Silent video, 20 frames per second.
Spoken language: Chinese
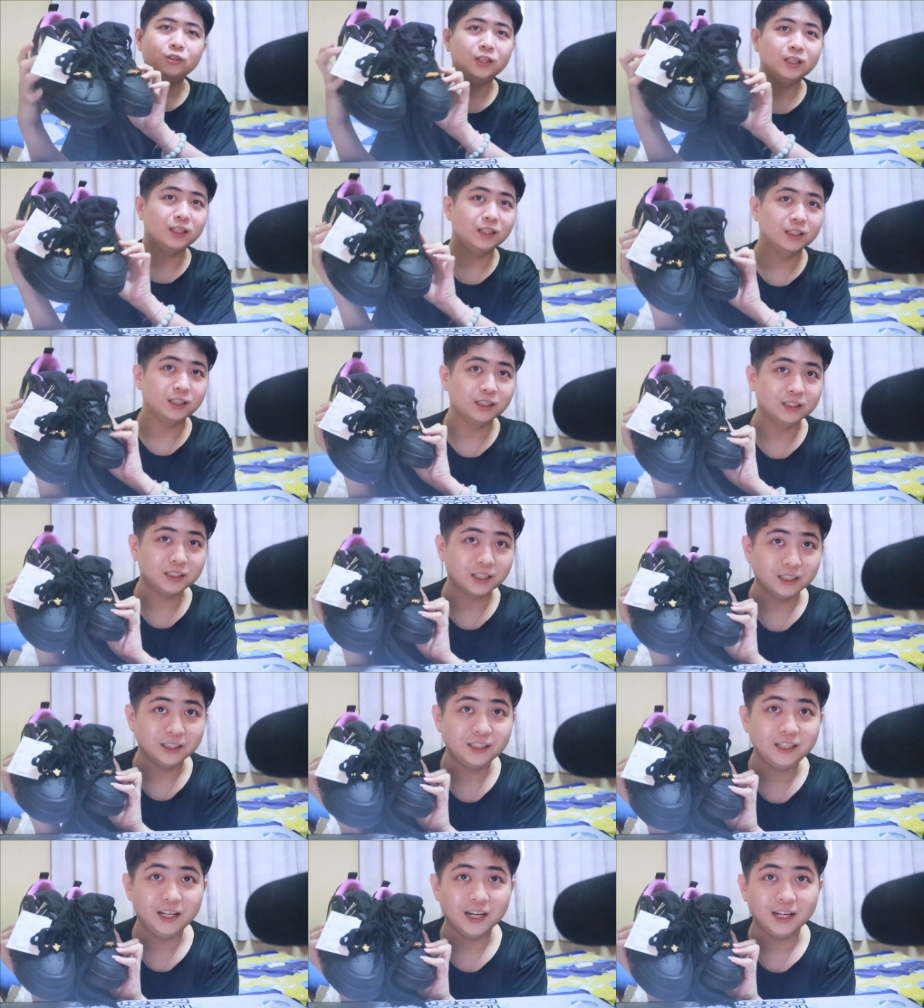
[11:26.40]
得
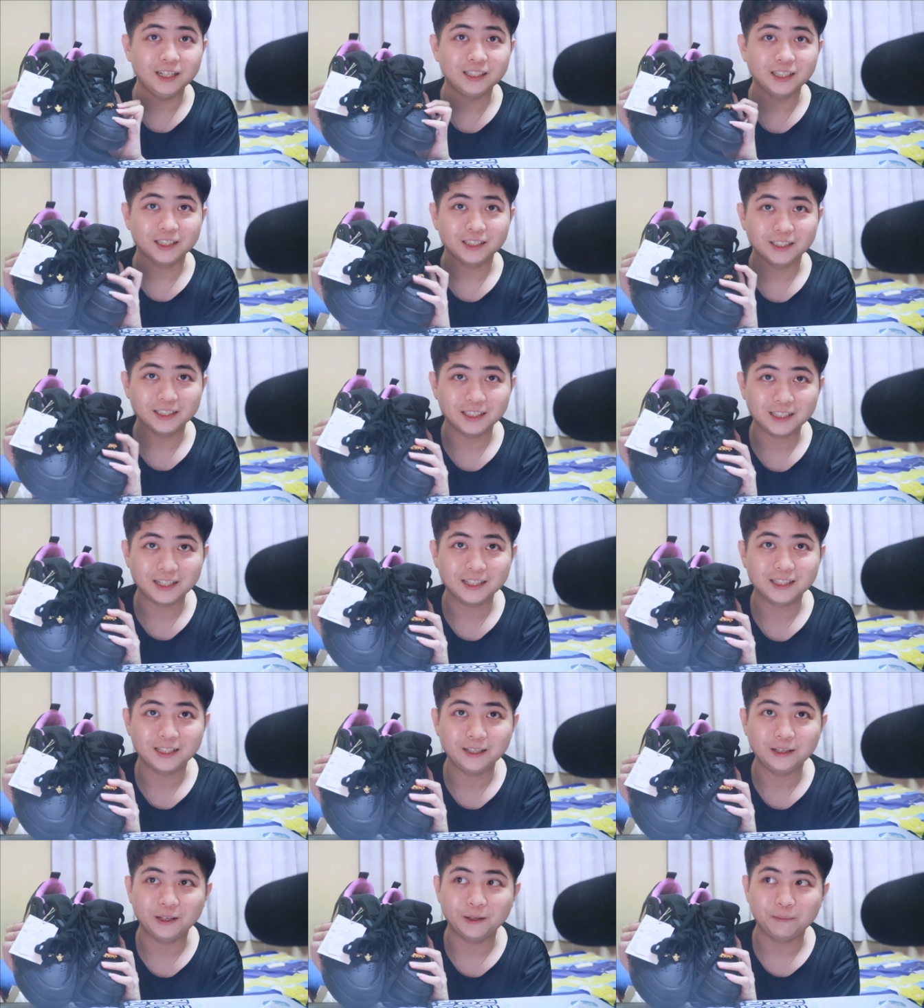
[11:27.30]
整体来讲，这个
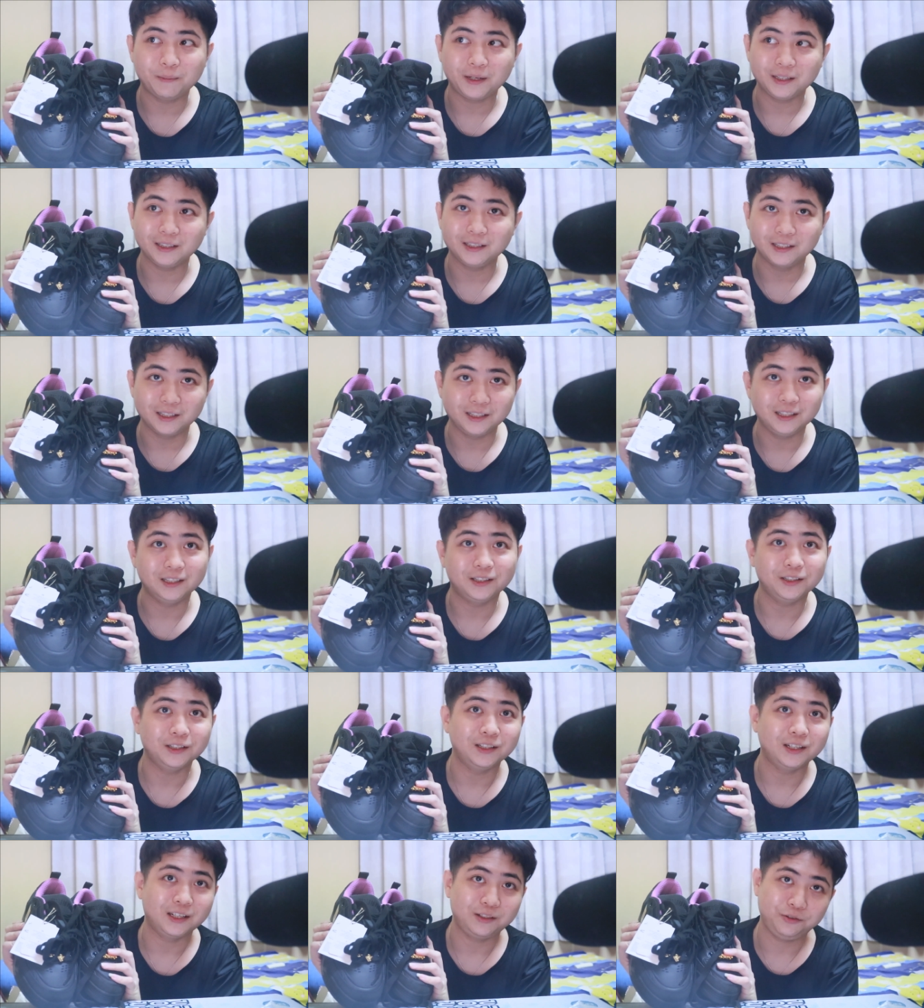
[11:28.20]
是蛮值
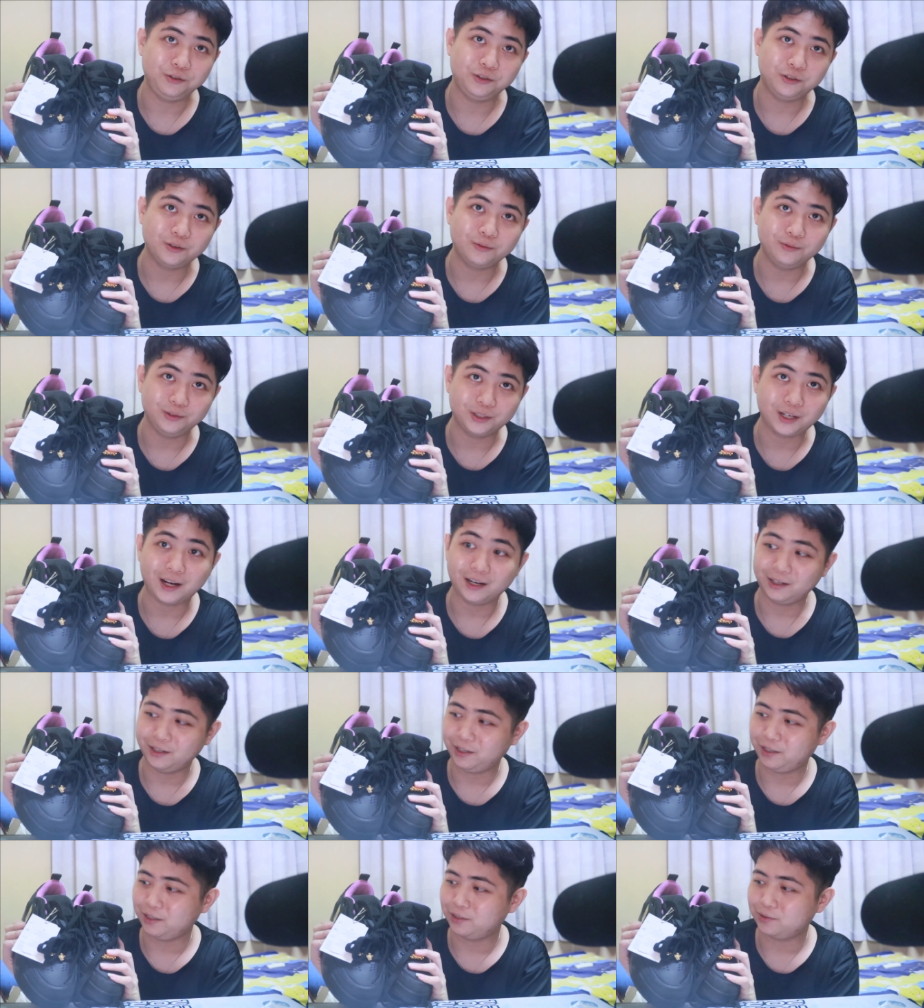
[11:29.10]
得拿去收藏
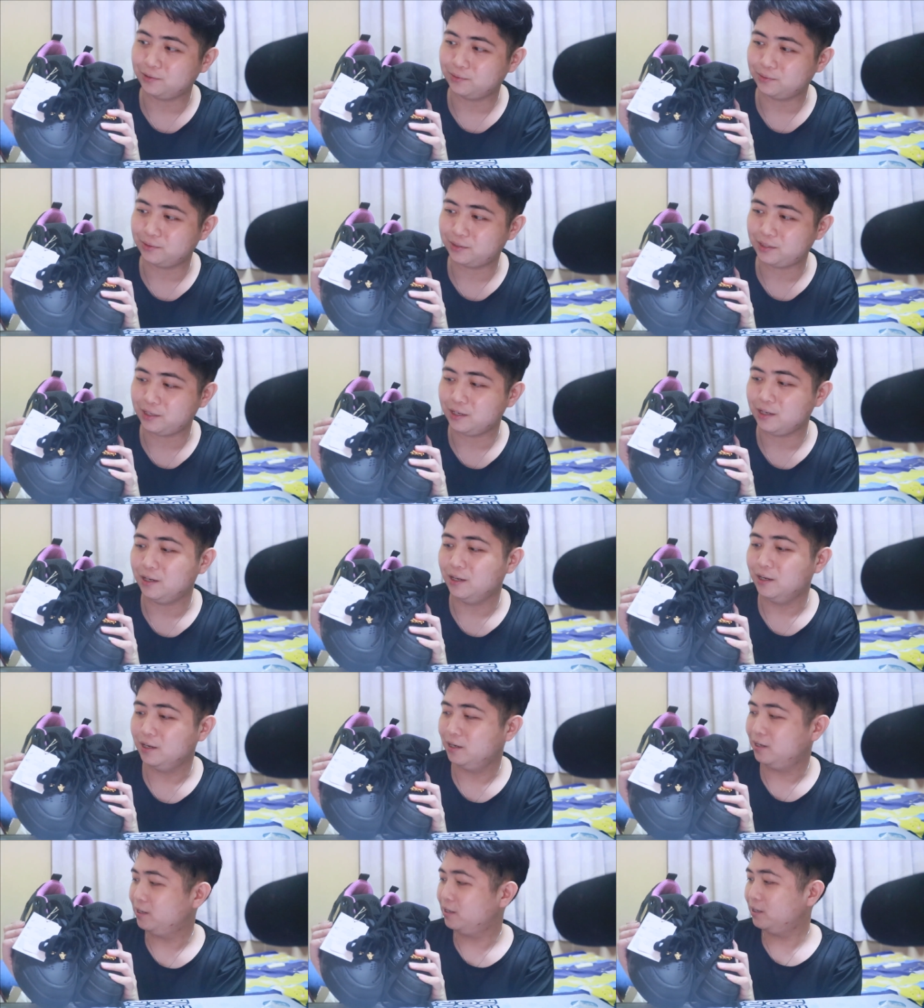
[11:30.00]
的一个东西，
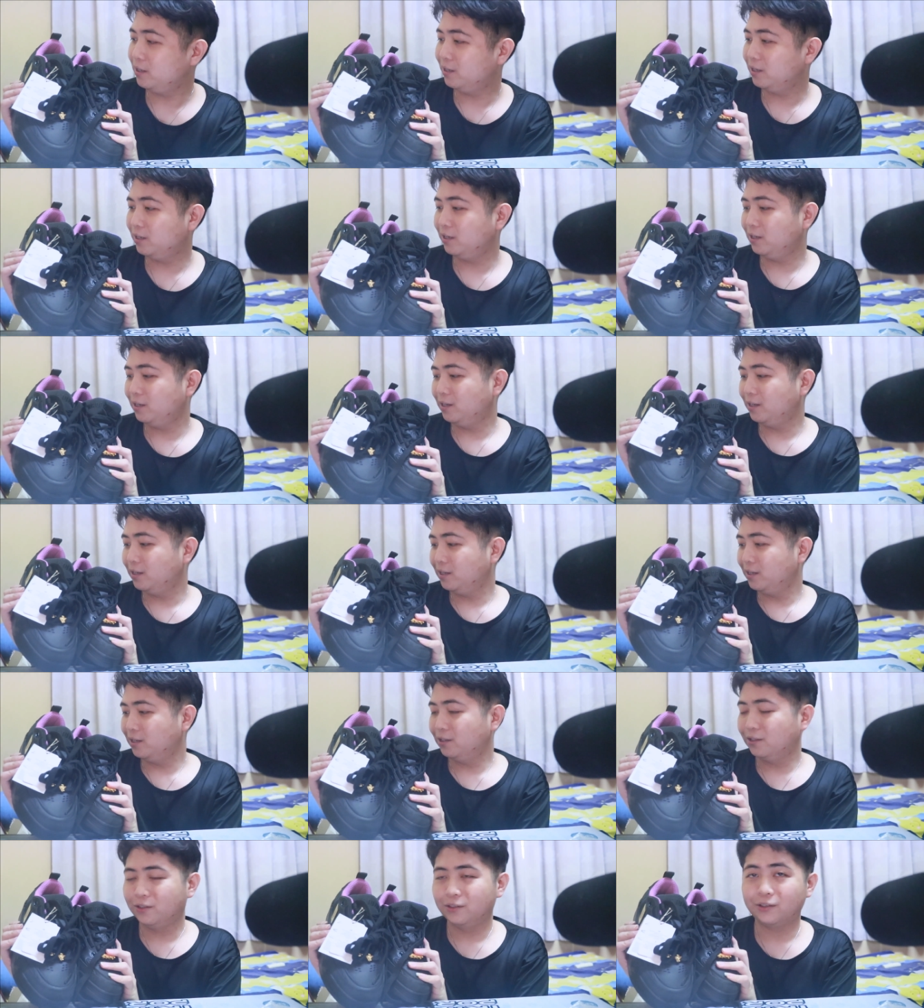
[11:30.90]

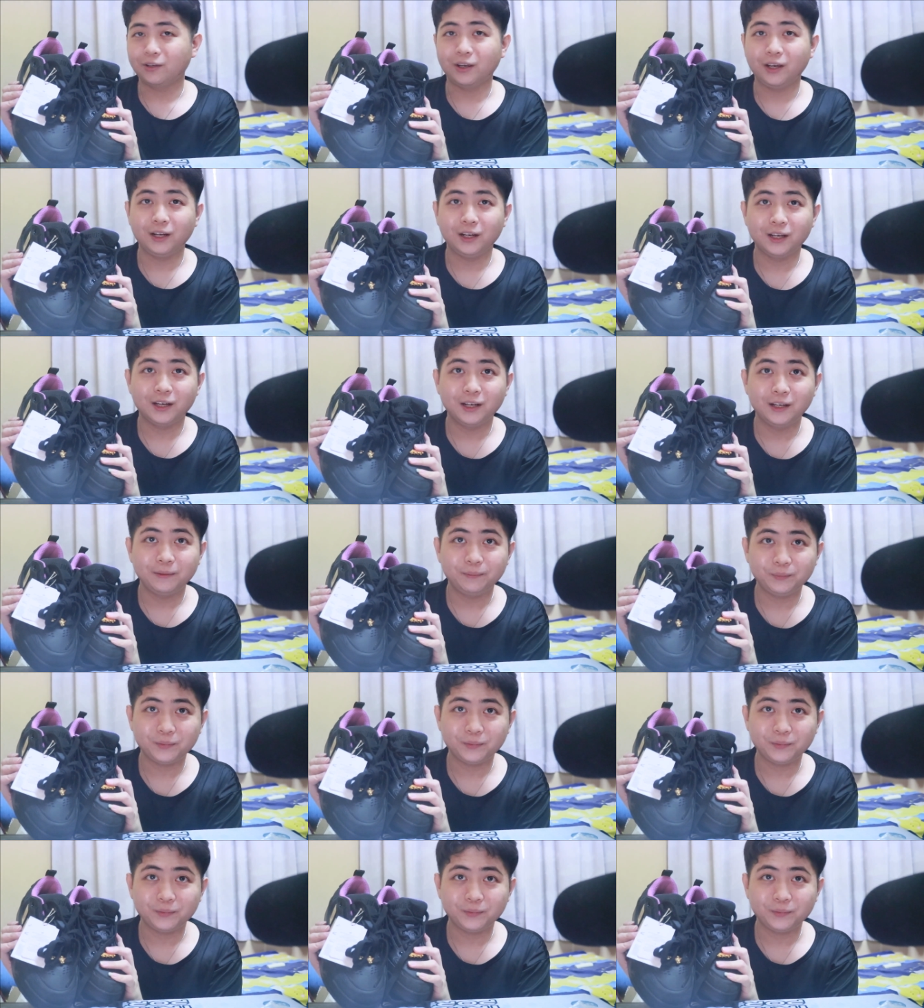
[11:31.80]
所以呢，